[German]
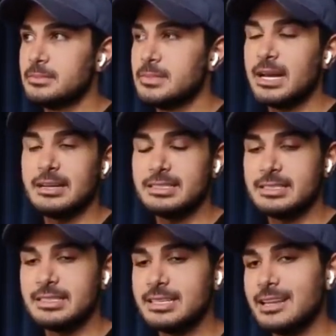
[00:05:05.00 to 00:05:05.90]
ja, ich,
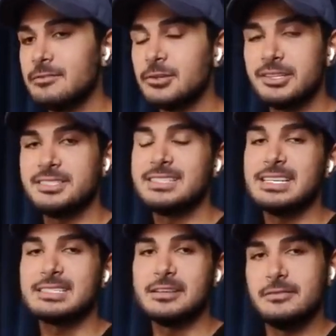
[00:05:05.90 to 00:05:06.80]
ich kenne wirklich
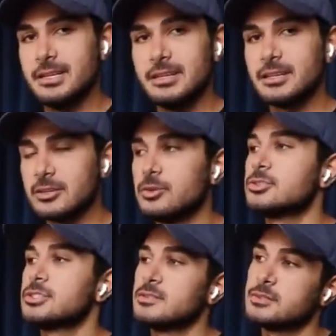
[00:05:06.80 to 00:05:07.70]
sehr, sehr wenige
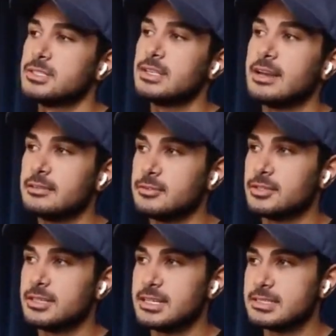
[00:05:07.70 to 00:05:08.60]
Coaches, wo ich sagen
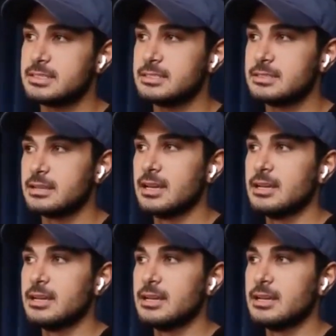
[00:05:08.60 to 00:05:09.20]
würde, das sind